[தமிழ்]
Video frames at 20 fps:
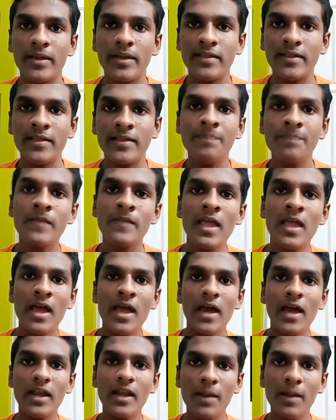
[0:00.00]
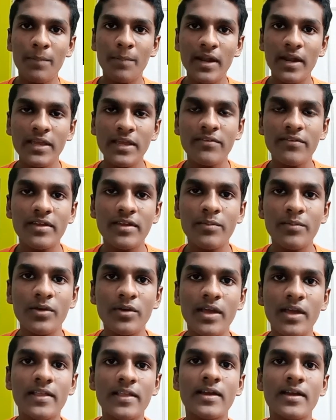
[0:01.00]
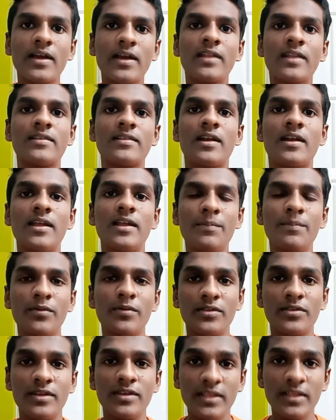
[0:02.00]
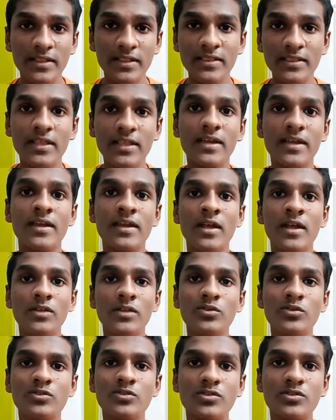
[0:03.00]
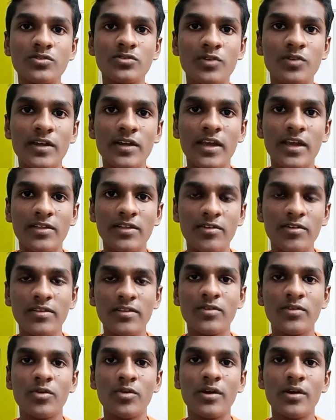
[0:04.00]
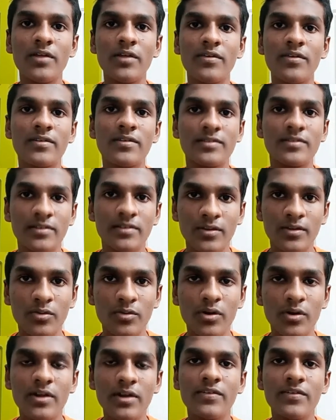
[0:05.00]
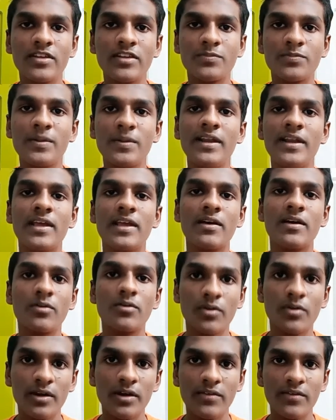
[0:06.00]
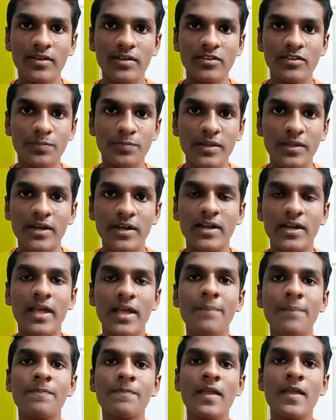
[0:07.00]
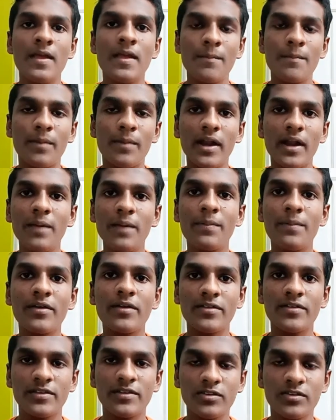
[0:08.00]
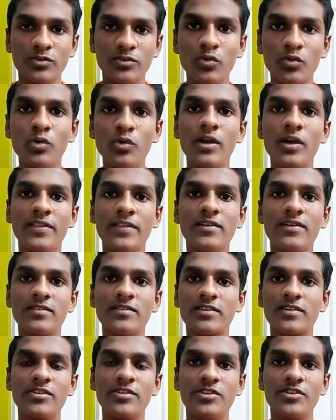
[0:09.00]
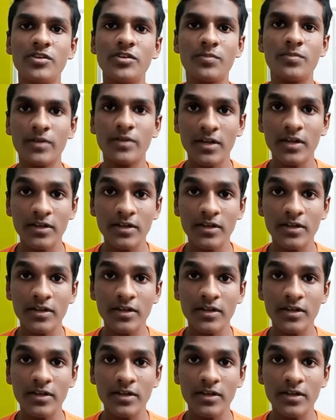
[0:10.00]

முடியாது அதனால் படிக்க வைக்க முடியாத காரணத்தினால இப்போ வந்துட்டு இந்த டூ தௌசண்ட் டுவெண்ட்டி அதாவது இந்த கொரோனா இந்த கொரோனா வைரஸ் பீரியட் கொரோனா வைரஸ் பீரியடில் பல பேர் வந்துட்டு ஸ்கூல்லேருந்து டிஸ்கண்டினியூ